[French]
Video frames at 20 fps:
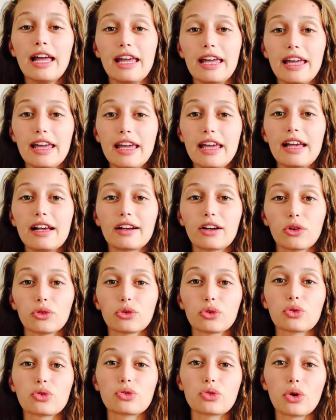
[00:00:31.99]
et quand
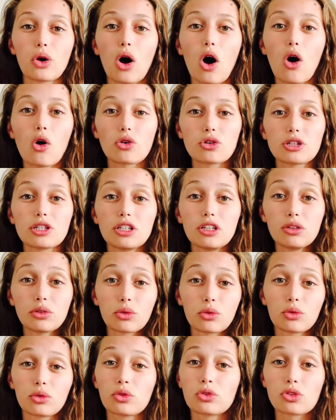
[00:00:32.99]
on se rend en Chine,
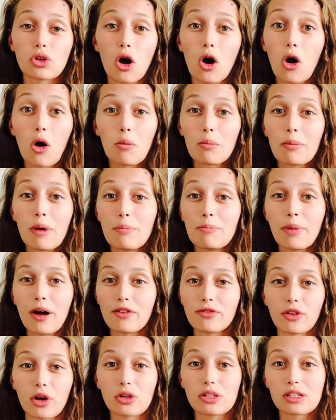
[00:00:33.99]
on ne s'en rend même pas
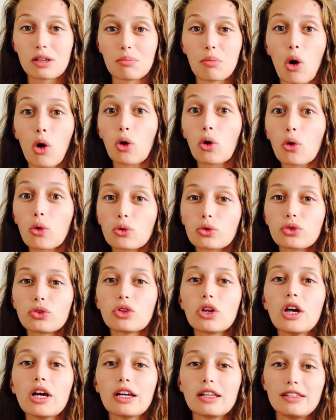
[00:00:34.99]
forcément compte
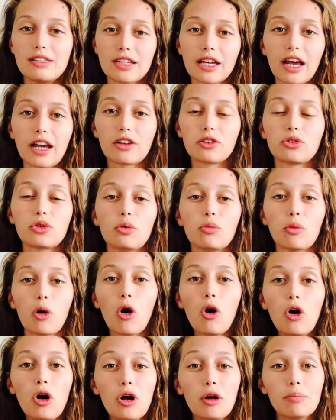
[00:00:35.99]
directement,